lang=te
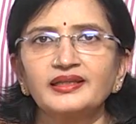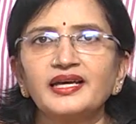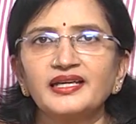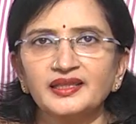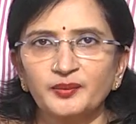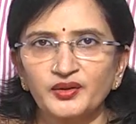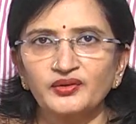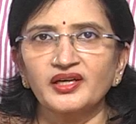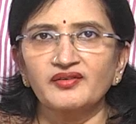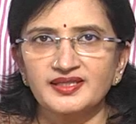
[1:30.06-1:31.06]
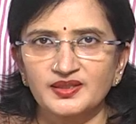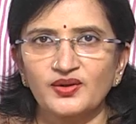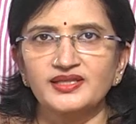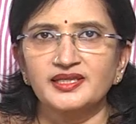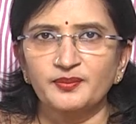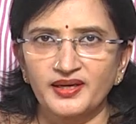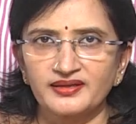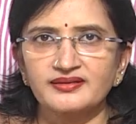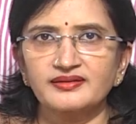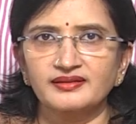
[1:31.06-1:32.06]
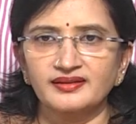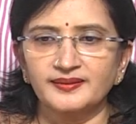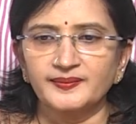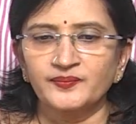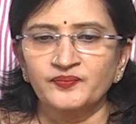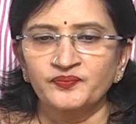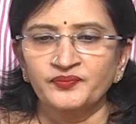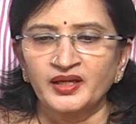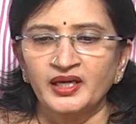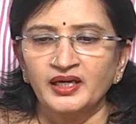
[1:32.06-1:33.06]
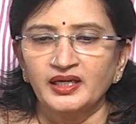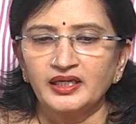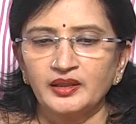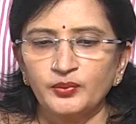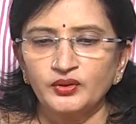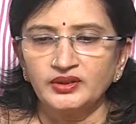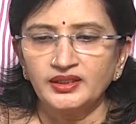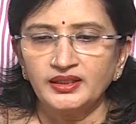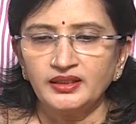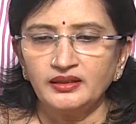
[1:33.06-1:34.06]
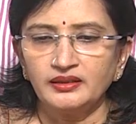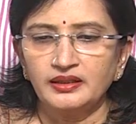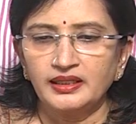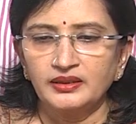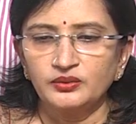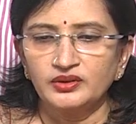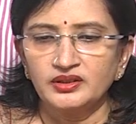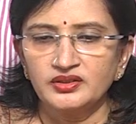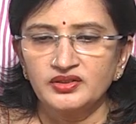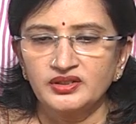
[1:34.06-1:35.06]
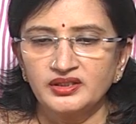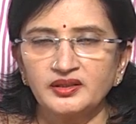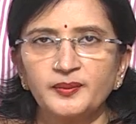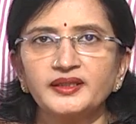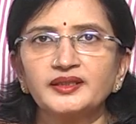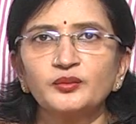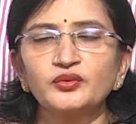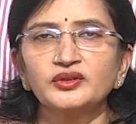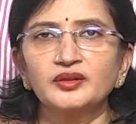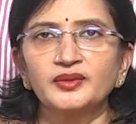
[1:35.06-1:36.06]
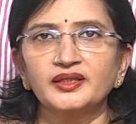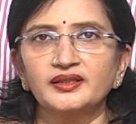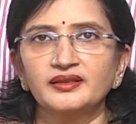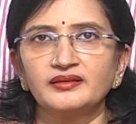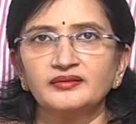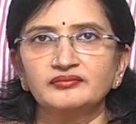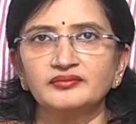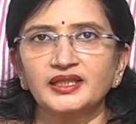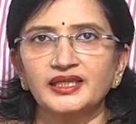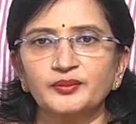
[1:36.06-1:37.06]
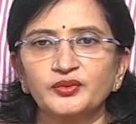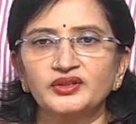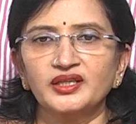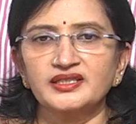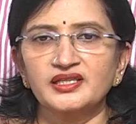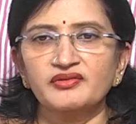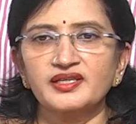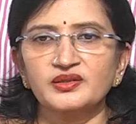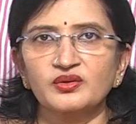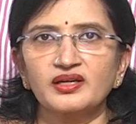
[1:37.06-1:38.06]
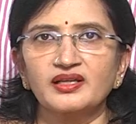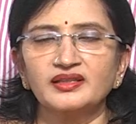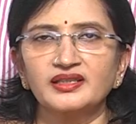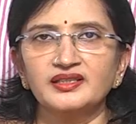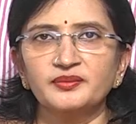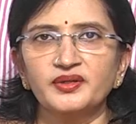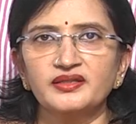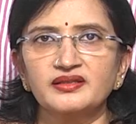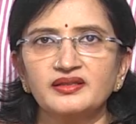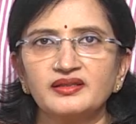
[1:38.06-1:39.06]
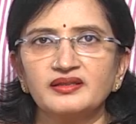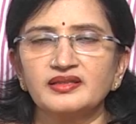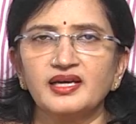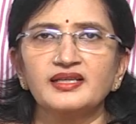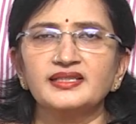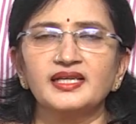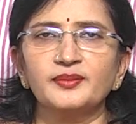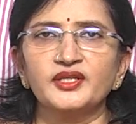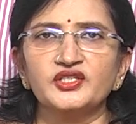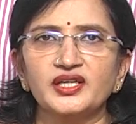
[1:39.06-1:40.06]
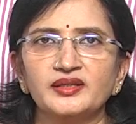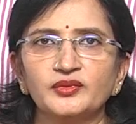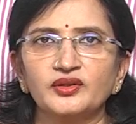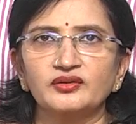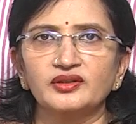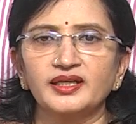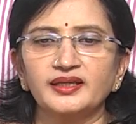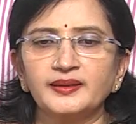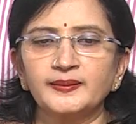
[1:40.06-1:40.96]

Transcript: డై తప్పకుండా వేసుకోవాల్సిన పరిస్థితి ఇకపోతే డై గురించి ఇది పెద్ద భూతం అని లేకపోతే అసలు వేసుకోరాందని చెప్పేసి చాలా చాలా ప్రచారంలో ఉన్నాయి